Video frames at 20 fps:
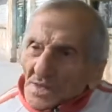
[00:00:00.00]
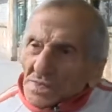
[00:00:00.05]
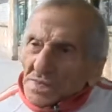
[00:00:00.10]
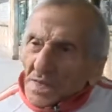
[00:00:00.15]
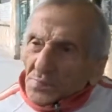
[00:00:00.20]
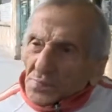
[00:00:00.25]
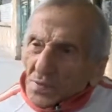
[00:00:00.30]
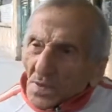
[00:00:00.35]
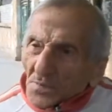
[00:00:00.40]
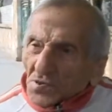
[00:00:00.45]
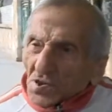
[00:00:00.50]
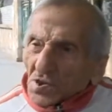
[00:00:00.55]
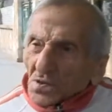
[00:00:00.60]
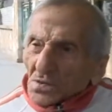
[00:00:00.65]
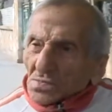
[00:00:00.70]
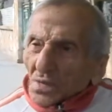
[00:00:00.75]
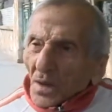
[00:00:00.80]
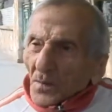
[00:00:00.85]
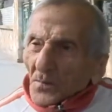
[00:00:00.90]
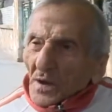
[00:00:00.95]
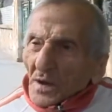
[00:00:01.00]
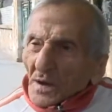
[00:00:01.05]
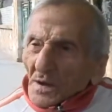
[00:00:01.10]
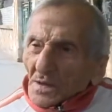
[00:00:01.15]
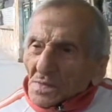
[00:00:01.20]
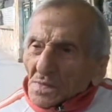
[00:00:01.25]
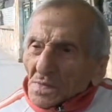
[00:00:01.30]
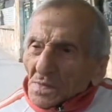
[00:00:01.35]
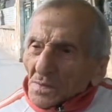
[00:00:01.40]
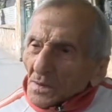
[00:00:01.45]
اذا بتمشي
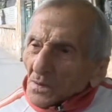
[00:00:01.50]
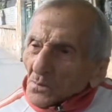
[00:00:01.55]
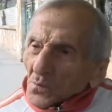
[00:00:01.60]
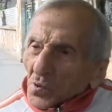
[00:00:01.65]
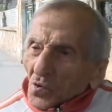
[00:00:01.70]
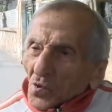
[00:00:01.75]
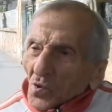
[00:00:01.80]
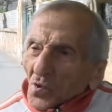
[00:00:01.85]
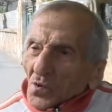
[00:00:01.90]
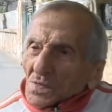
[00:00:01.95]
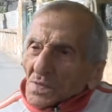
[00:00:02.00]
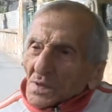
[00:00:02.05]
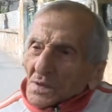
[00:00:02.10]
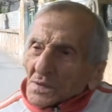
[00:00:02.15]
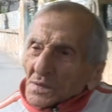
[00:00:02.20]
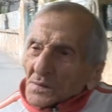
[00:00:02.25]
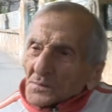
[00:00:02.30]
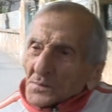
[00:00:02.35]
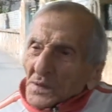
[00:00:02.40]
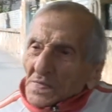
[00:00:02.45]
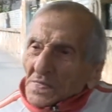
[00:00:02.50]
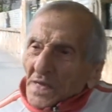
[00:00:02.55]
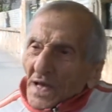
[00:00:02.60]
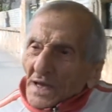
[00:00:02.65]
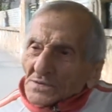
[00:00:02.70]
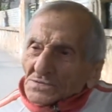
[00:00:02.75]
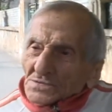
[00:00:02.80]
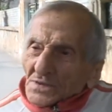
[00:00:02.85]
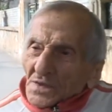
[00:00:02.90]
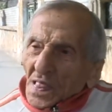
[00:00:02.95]
ضمان بكون من
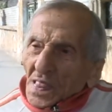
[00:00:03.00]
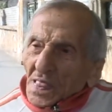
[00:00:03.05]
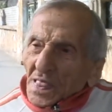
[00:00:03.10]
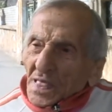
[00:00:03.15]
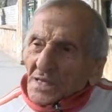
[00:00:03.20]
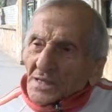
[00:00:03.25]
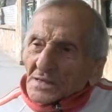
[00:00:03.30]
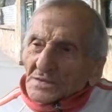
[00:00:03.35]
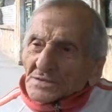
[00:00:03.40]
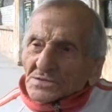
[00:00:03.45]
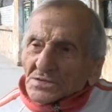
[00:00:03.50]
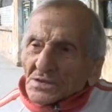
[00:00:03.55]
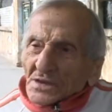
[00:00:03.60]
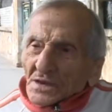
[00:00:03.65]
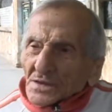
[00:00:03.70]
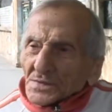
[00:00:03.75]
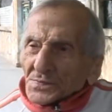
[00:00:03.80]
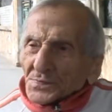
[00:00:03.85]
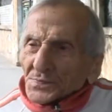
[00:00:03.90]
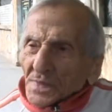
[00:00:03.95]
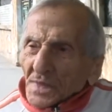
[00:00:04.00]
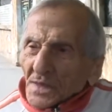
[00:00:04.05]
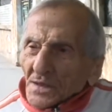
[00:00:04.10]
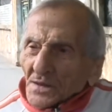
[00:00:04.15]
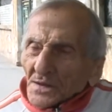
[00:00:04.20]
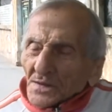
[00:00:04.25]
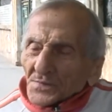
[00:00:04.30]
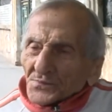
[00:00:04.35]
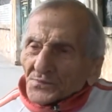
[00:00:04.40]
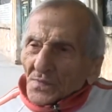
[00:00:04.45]
حظ الانسان
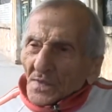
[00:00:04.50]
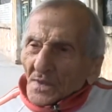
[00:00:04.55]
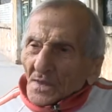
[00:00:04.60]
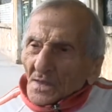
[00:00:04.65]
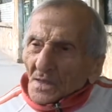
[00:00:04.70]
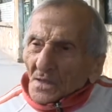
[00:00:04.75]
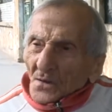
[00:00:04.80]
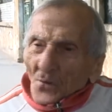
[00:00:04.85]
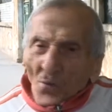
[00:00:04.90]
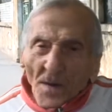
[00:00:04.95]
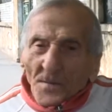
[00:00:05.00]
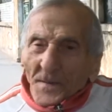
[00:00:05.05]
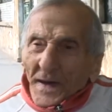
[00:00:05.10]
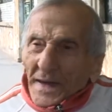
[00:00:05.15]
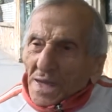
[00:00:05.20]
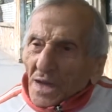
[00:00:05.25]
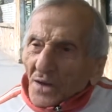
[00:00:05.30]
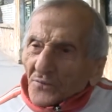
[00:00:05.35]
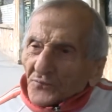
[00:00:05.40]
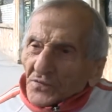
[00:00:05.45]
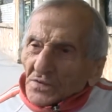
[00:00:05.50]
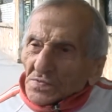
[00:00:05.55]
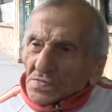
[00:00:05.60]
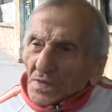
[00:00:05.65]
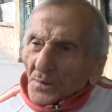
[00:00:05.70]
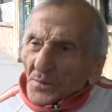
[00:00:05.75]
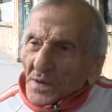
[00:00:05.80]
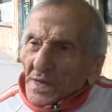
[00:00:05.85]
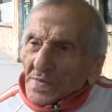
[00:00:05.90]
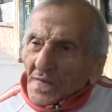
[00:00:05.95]
وين ما كان في
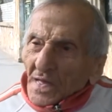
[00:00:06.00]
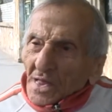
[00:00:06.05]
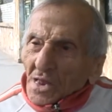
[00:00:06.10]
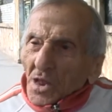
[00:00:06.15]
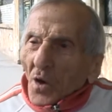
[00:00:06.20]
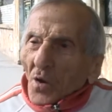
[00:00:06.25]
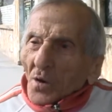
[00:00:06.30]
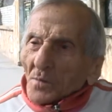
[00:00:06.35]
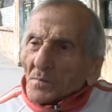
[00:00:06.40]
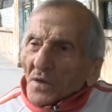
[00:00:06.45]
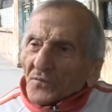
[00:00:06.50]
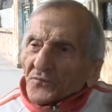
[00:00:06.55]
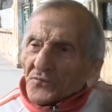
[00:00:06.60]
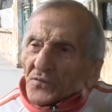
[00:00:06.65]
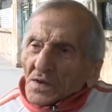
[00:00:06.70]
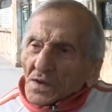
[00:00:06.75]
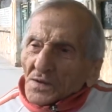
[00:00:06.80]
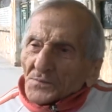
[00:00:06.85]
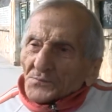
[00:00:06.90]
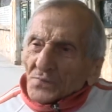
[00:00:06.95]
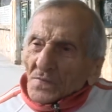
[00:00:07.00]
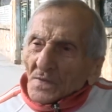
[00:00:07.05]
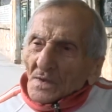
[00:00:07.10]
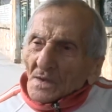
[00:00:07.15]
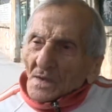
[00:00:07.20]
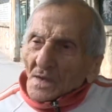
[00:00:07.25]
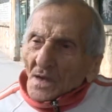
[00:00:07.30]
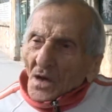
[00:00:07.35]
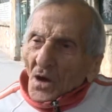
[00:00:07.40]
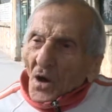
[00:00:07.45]
ضمان الا هون ما في
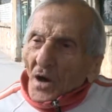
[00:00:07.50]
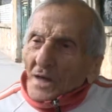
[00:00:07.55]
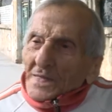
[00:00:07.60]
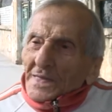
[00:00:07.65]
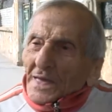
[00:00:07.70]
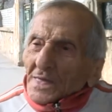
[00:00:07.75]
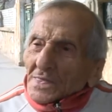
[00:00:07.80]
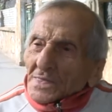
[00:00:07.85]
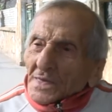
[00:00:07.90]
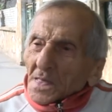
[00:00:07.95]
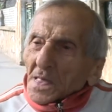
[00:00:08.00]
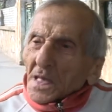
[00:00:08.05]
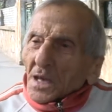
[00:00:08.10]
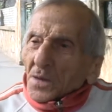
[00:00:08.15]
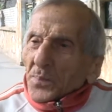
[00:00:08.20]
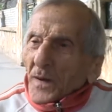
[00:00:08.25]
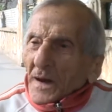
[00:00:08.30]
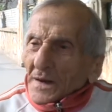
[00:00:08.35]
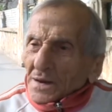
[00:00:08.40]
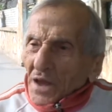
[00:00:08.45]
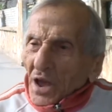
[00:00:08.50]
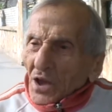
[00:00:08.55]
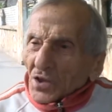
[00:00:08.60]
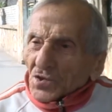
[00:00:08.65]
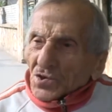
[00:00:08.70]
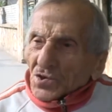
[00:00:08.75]
وانا هنيك بعد العش